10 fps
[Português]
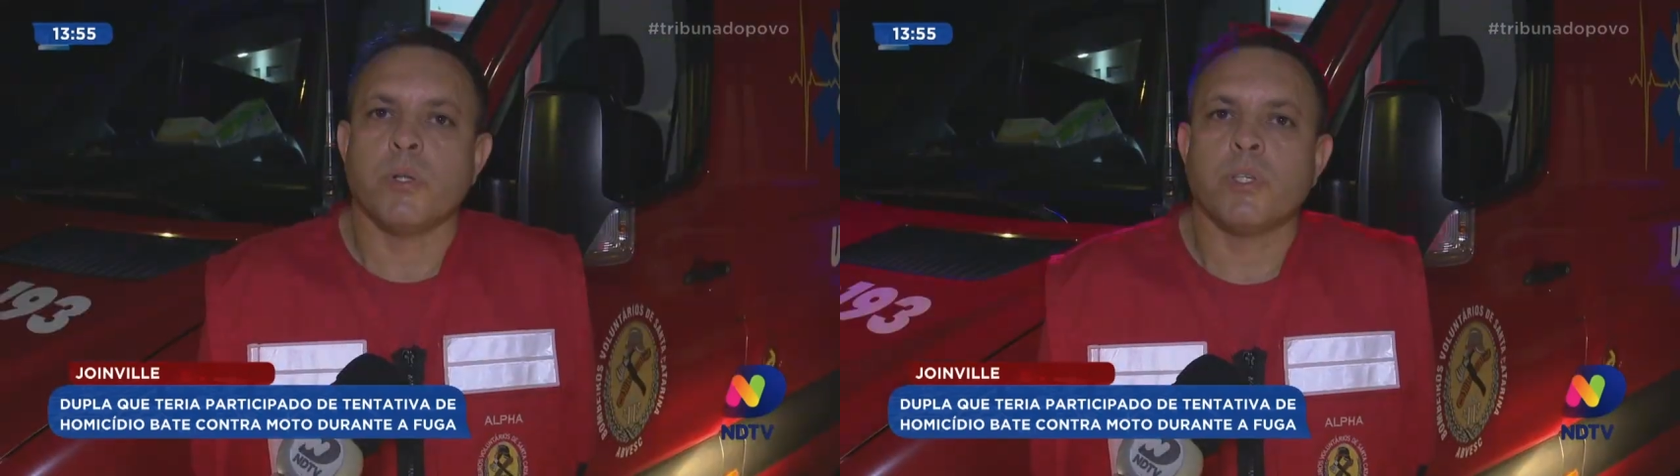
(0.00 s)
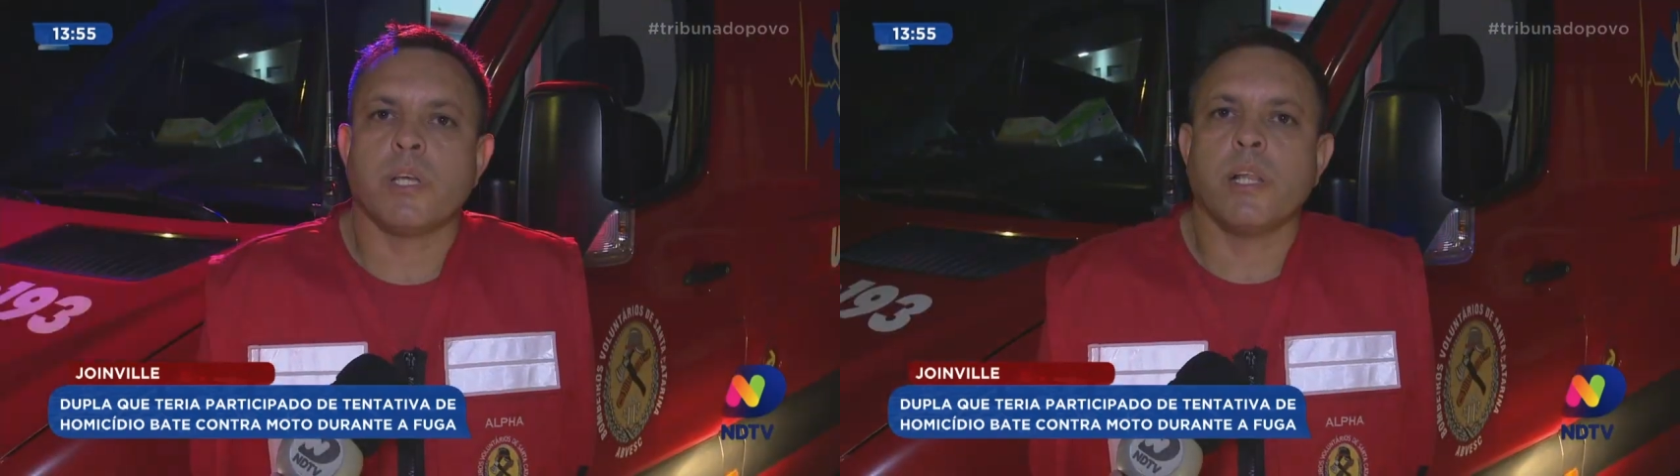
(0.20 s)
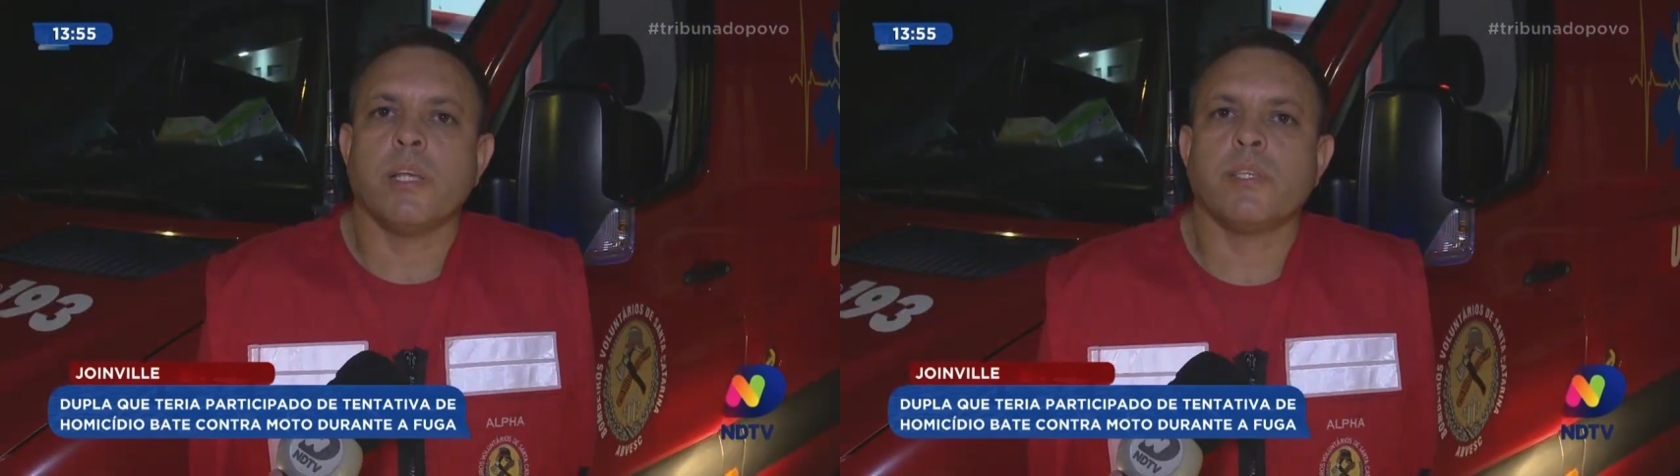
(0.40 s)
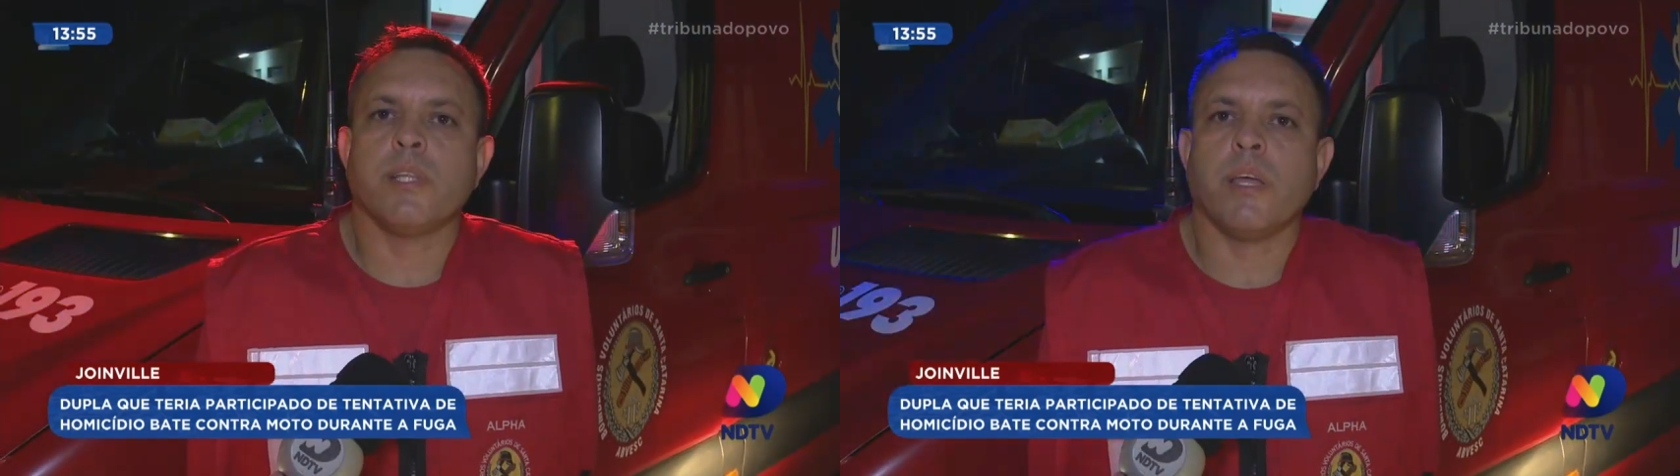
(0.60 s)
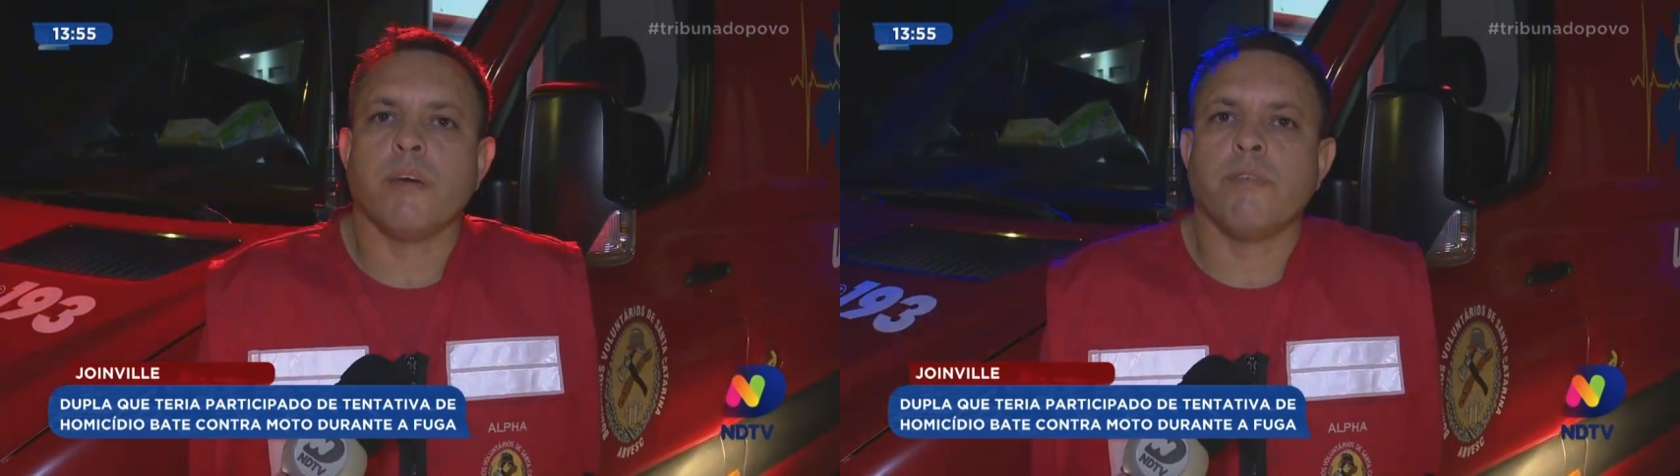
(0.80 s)
O
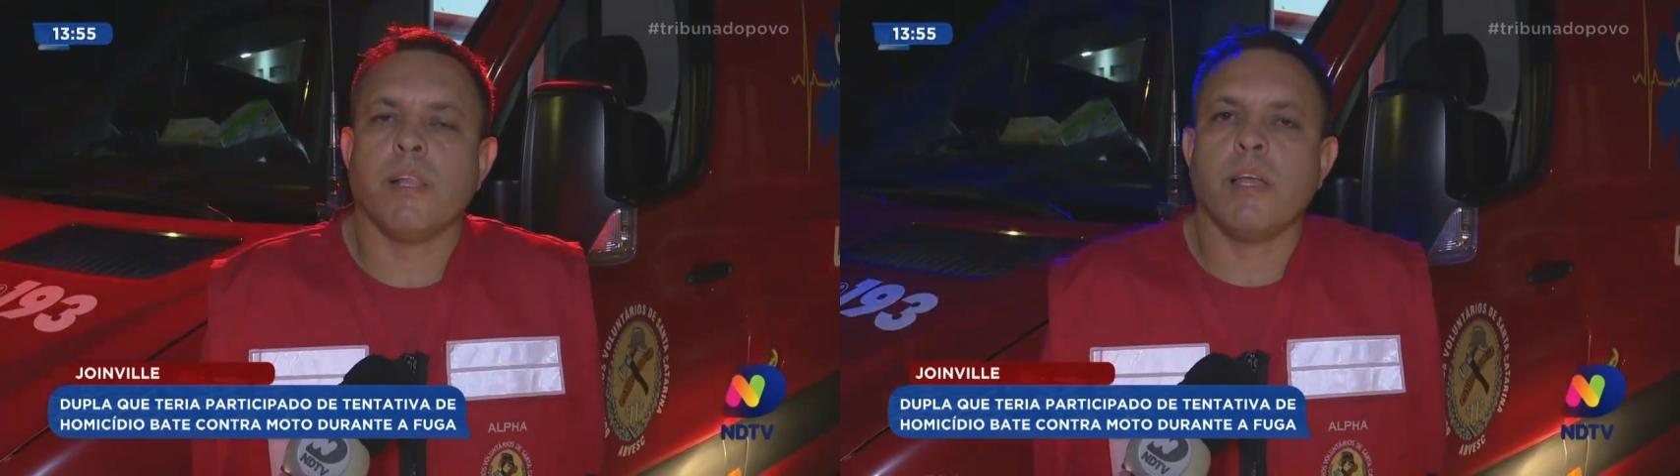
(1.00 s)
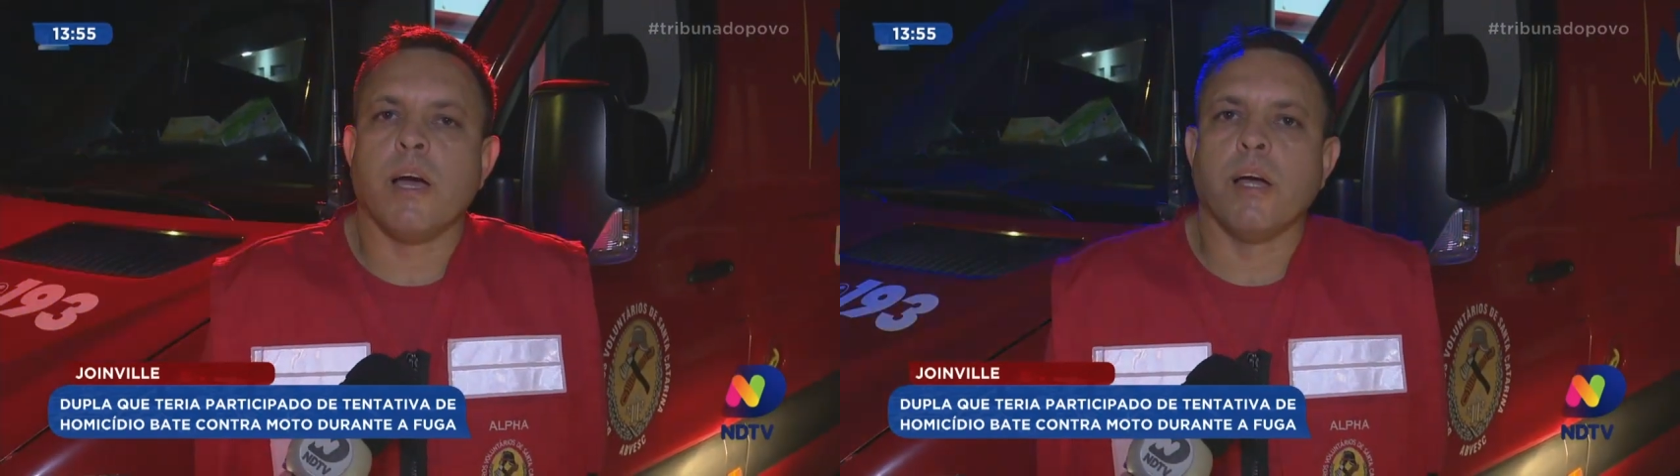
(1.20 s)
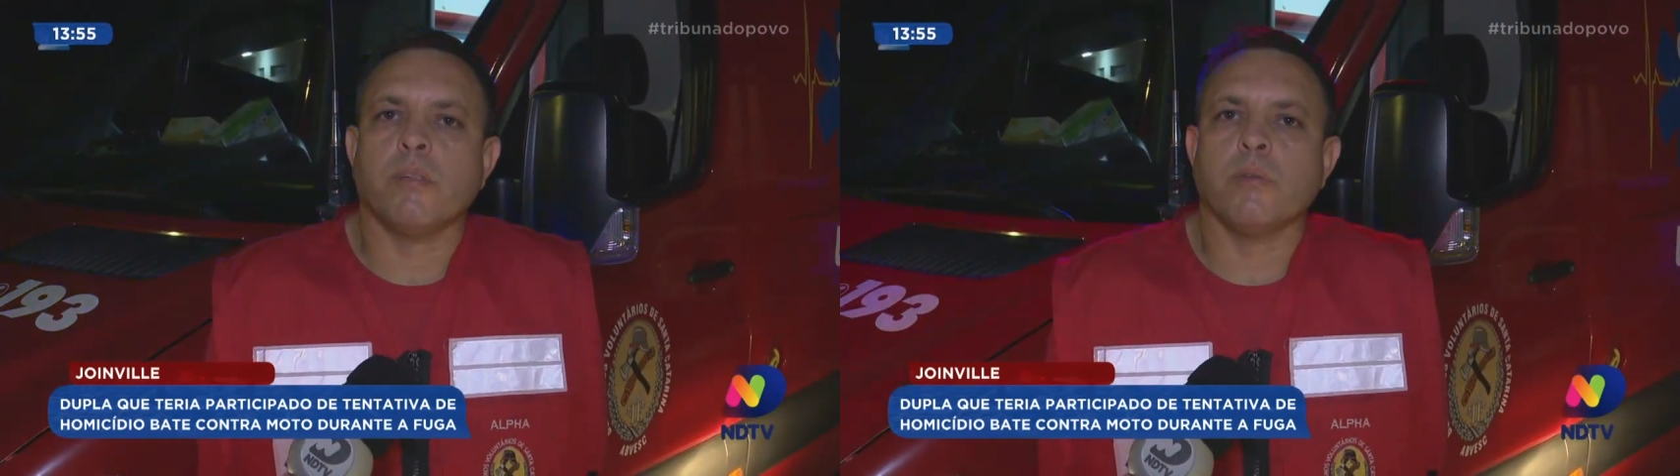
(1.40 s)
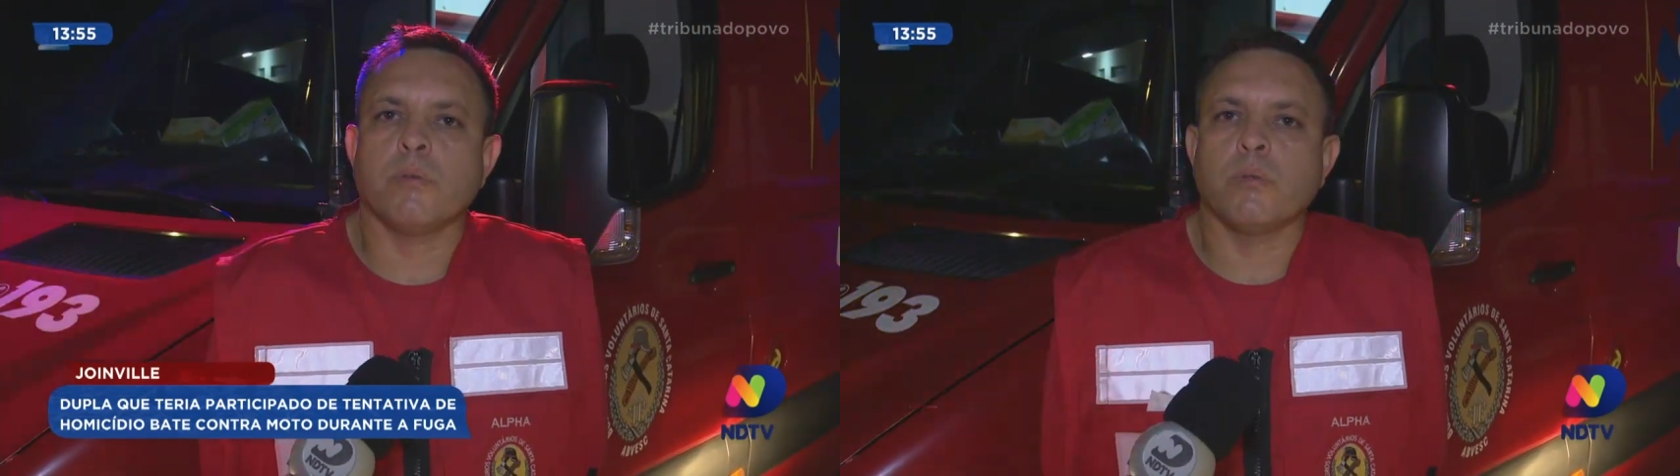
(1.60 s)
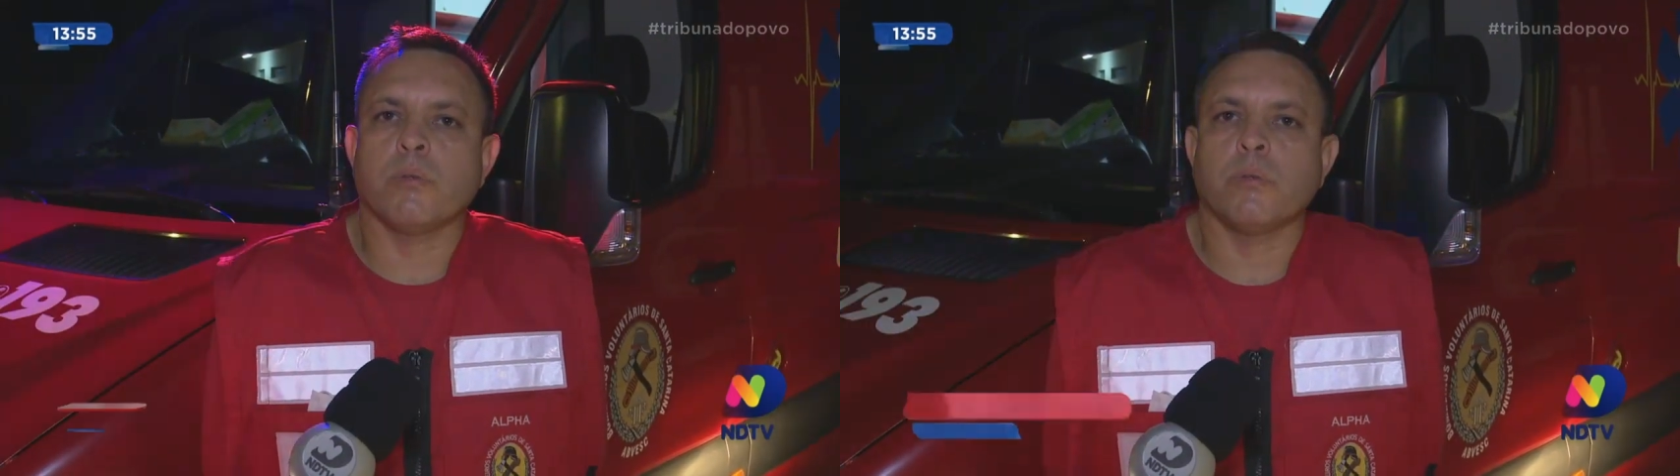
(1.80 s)
motociclista aí
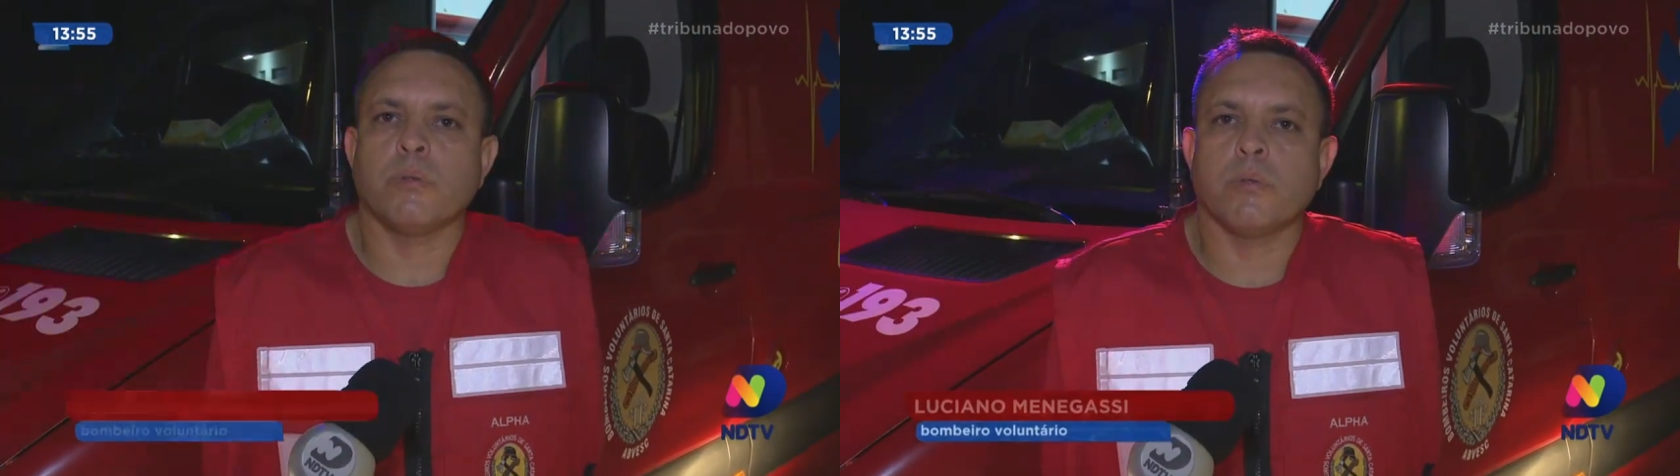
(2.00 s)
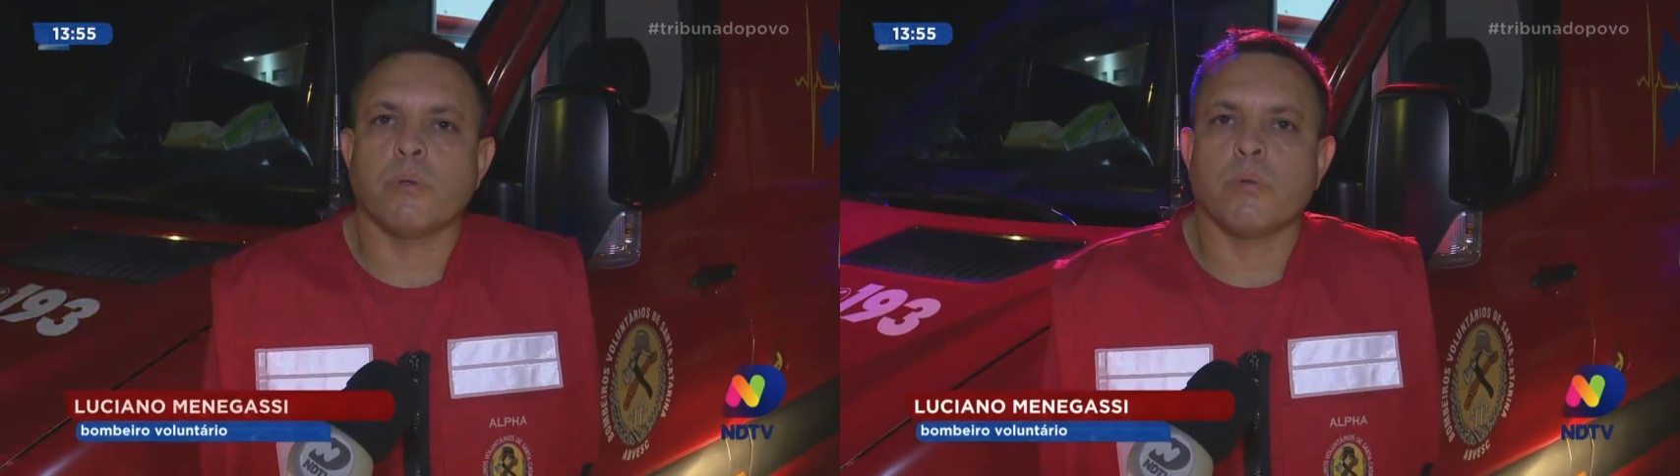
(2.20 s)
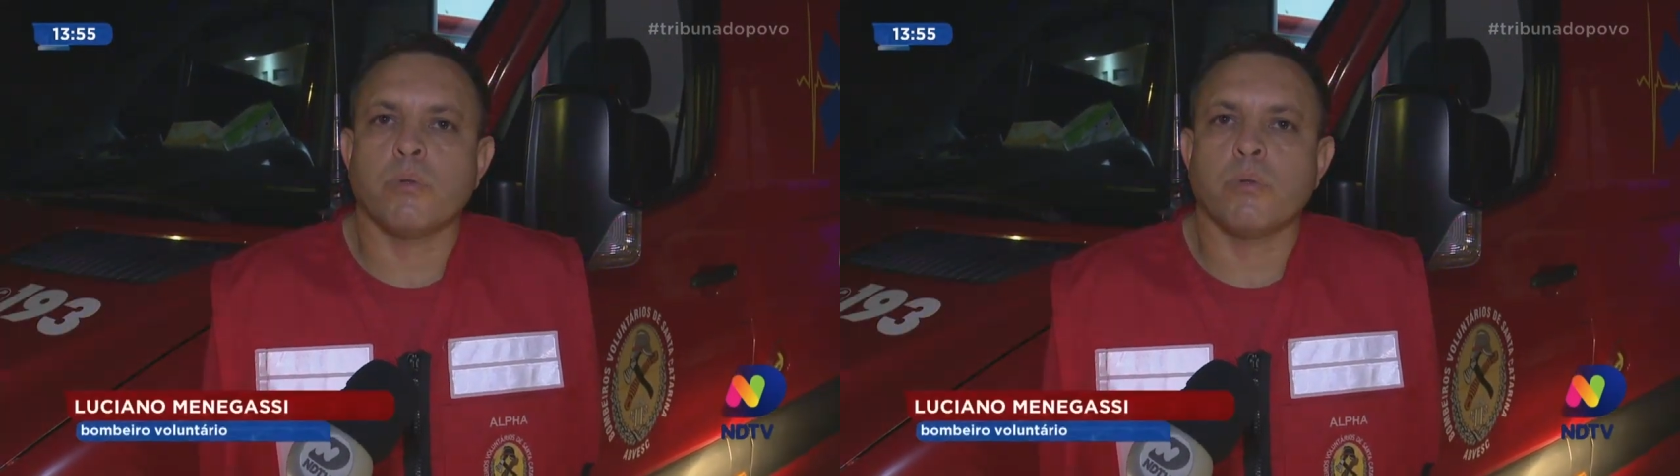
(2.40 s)
avaliado,